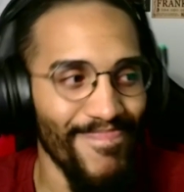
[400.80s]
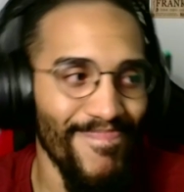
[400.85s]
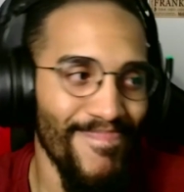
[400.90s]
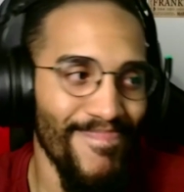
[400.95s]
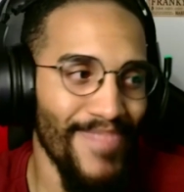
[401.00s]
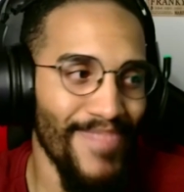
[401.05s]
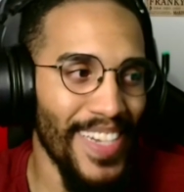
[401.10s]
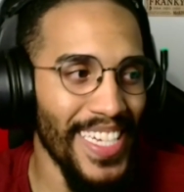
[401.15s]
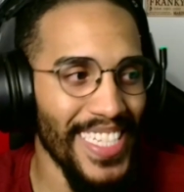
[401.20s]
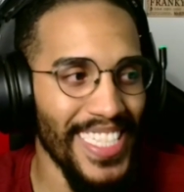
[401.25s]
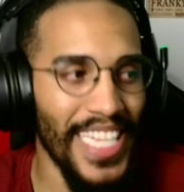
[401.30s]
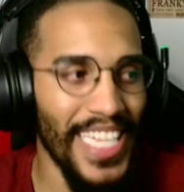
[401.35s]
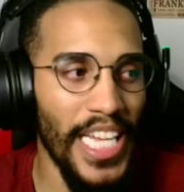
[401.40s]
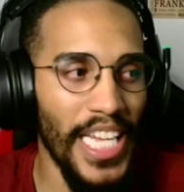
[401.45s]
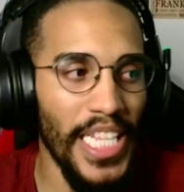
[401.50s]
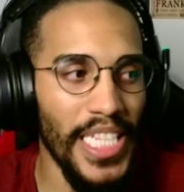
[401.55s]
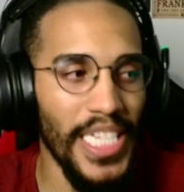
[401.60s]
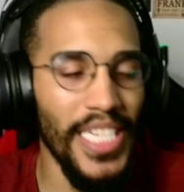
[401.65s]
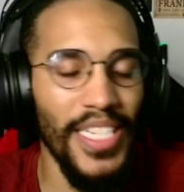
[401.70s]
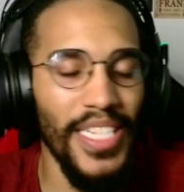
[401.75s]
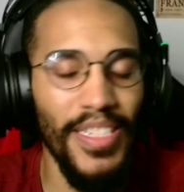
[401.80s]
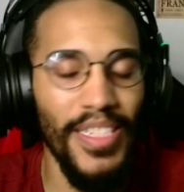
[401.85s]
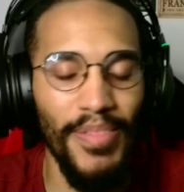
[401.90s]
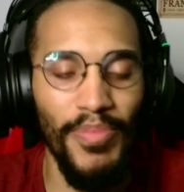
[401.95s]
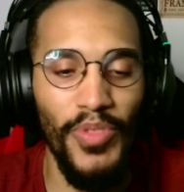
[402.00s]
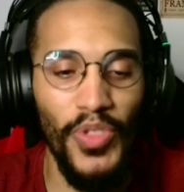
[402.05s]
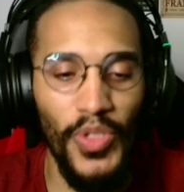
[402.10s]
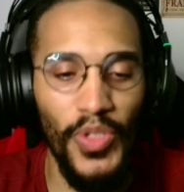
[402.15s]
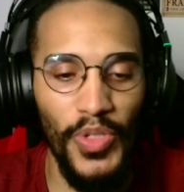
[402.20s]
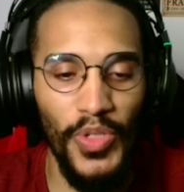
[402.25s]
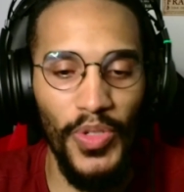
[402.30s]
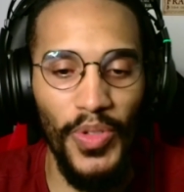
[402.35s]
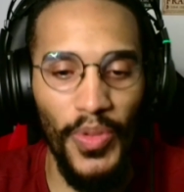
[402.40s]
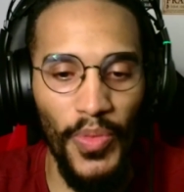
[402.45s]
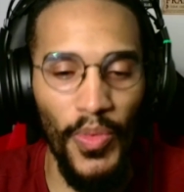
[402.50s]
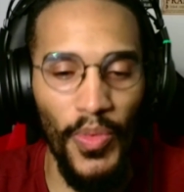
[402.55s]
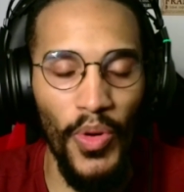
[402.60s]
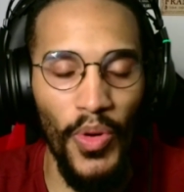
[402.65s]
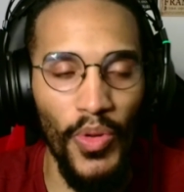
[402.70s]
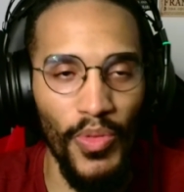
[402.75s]
Mas nada muito
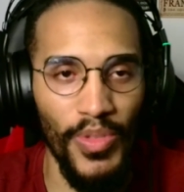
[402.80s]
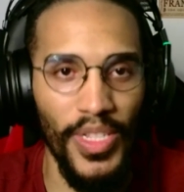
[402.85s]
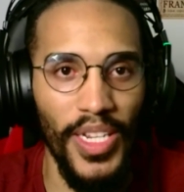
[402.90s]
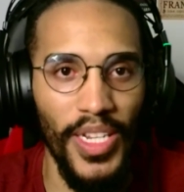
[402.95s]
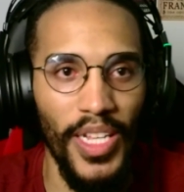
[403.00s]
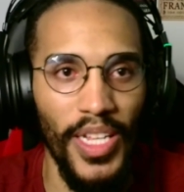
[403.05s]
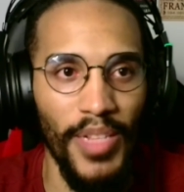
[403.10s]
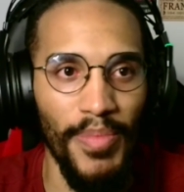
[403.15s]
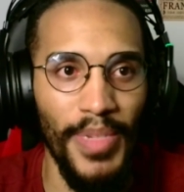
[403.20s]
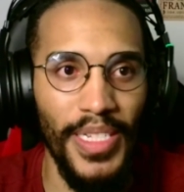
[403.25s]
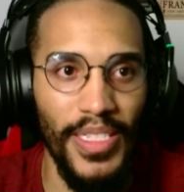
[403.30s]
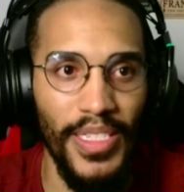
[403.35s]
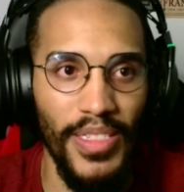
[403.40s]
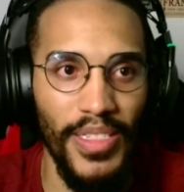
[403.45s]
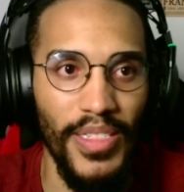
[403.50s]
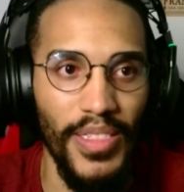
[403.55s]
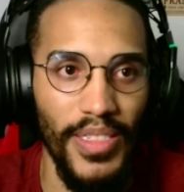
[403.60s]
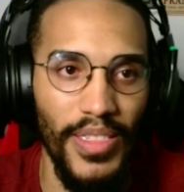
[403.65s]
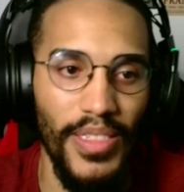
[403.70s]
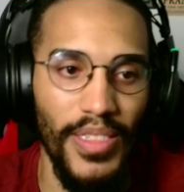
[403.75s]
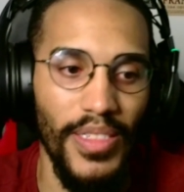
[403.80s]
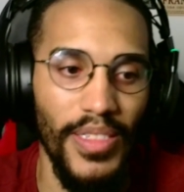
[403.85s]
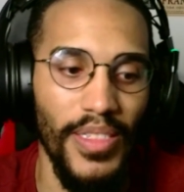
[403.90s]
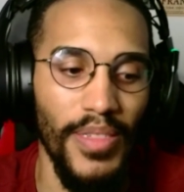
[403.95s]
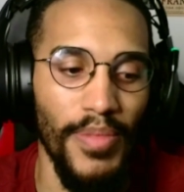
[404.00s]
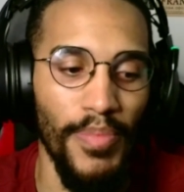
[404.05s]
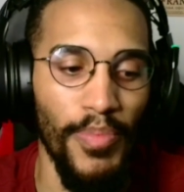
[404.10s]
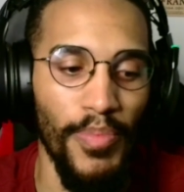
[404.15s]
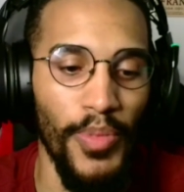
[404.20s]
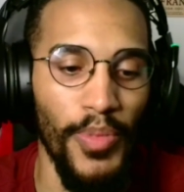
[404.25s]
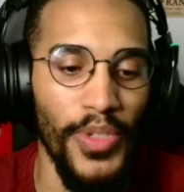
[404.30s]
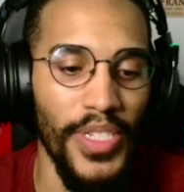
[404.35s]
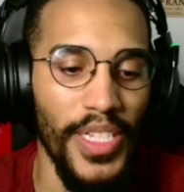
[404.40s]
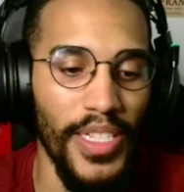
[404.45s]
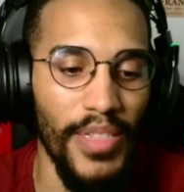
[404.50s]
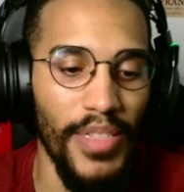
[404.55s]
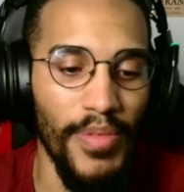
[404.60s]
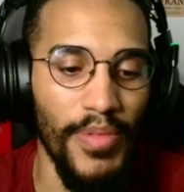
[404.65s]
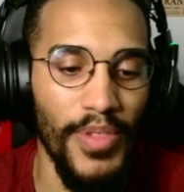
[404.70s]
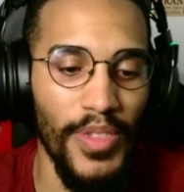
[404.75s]
wow, tá ligado? Mas poderia
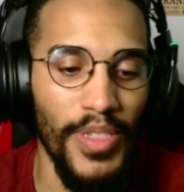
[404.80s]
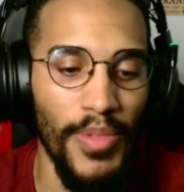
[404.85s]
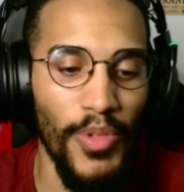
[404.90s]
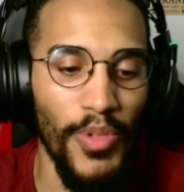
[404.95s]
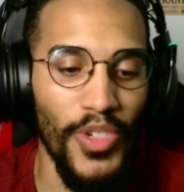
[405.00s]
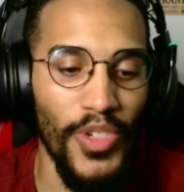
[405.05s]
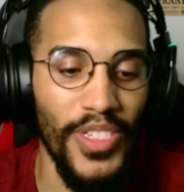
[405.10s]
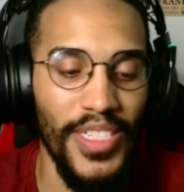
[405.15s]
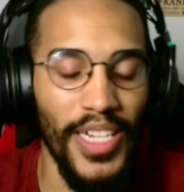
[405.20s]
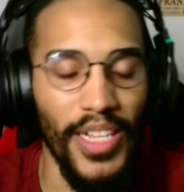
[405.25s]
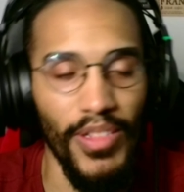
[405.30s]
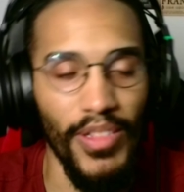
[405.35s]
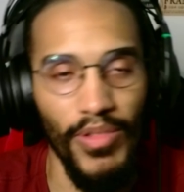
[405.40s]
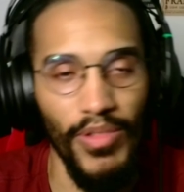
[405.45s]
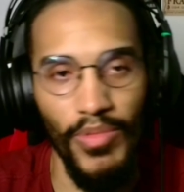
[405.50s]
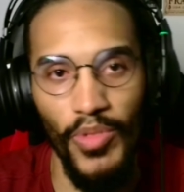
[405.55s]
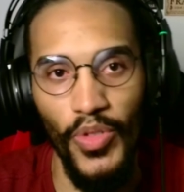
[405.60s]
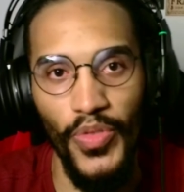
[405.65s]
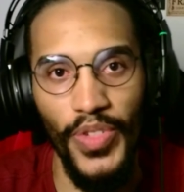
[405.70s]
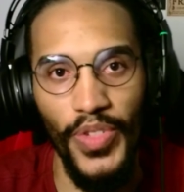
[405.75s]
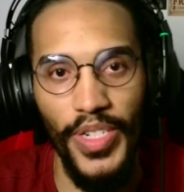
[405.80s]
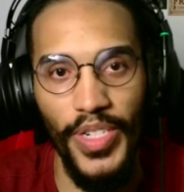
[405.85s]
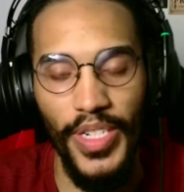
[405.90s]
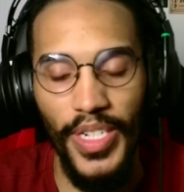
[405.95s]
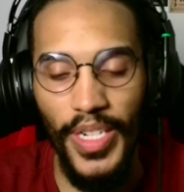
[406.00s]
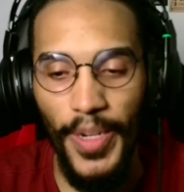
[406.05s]
ter mostrado, no meu ver.